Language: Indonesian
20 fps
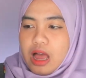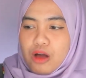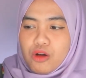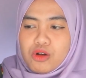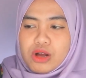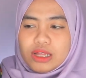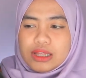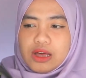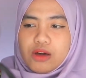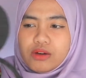
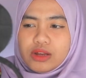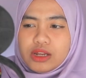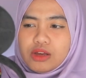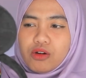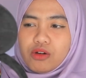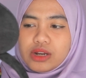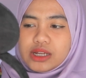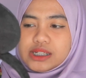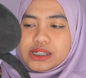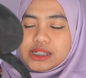Aku nggak tahu ini
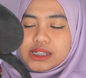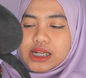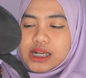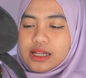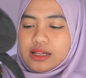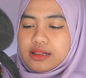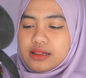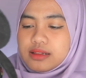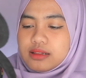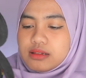
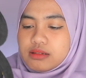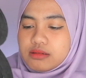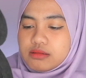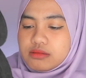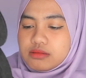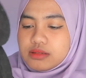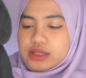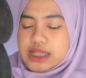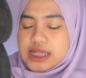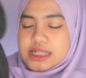original
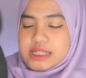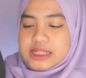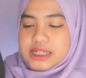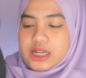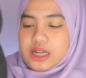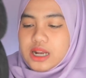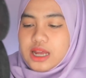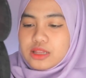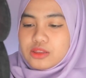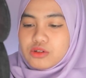
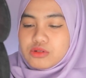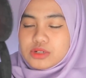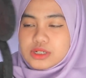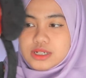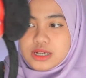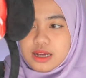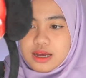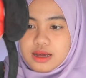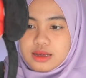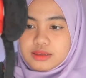Disneyland atau
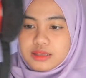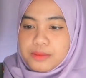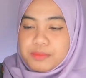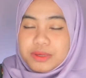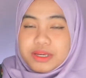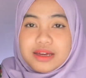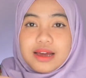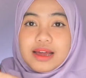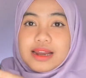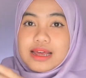enggak,
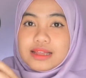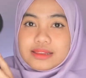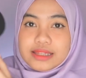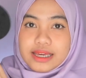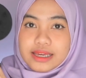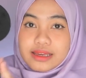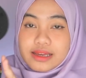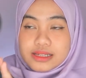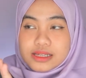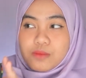tapi nggak ada
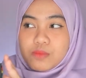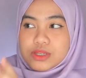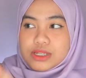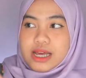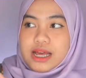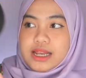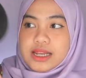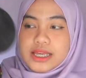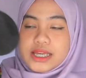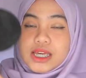tagnya sama
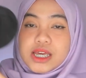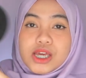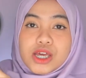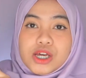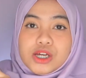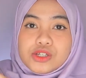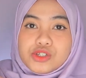sekali.